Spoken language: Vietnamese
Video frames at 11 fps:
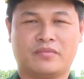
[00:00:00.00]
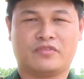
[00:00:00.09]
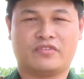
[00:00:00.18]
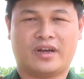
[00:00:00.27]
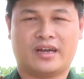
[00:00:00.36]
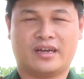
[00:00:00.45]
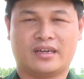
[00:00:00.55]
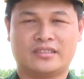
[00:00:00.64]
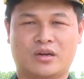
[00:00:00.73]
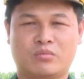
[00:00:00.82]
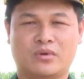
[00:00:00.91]
và
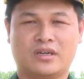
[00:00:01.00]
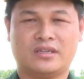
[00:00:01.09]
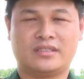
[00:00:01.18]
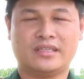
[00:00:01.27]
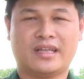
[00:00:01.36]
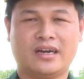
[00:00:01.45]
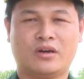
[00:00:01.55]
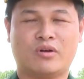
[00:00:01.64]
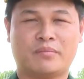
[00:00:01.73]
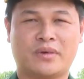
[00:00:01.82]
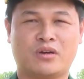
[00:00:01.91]
trong chín tháng
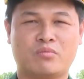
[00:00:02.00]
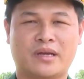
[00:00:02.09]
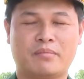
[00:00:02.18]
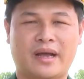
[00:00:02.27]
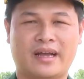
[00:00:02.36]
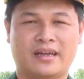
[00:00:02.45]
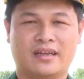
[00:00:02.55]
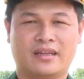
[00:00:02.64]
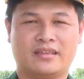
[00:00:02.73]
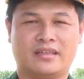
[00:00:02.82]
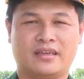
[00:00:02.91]
đầu năm hai nghìn không trăm hai mươi ba
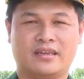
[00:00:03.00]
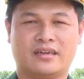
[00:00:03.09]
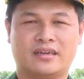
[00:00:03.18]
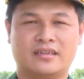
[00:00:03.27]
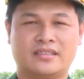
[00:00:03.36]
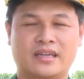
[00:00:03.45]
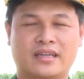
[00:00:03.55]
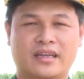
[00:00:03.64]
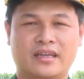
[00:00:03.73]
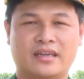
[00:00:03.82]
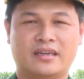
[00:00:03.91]
thì uh, trên
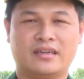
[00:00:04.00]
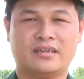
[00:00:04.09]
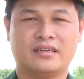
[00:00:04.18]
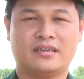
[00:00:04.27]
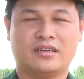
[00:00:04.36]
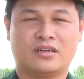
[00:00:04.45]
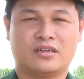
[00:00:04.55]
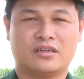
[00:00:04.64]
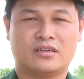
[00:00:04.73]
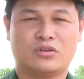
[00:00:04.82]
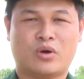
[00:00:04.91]
cái
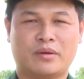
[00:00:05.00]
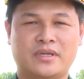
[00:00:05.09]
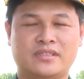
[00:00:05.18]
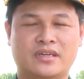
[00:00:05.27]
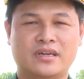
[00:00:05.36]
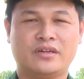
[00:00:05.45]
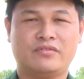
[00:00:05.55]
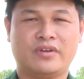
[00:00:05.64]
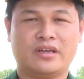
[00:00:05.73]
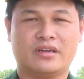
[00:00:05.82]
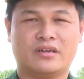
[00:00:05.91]
uh, đoạn biên giới đơn
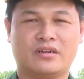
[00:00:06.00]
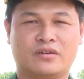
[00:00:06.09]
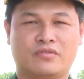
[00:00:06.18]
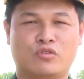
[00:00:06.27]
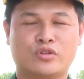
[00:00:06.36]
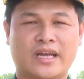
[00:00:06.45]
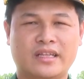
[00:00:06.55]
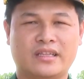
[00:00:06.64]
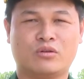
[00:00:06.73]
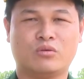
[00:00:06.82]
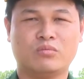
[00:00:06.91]
vị phụ trách
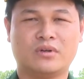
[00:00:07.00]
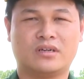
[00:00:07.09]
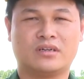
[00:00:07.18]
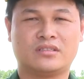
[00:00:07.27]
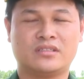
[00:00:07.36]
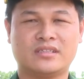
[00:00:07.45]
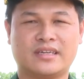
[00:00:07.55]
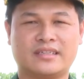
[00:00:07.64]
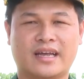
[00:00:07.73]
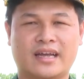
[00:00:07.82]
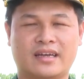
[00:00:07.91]
thì cũng chưa
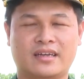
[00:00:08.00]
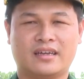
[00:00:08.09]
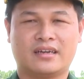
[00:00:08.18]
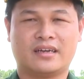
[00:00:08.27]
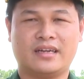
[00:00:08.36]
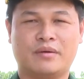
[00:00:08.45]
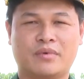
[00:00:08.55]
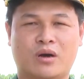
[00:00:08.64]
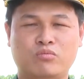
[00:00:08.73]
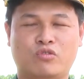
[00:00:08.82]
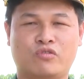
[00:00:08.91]
xảy ra cái điểm
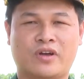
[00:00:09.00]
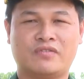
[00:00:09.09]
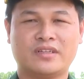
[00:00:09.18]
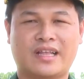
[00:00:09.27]
nóng vụ việc phức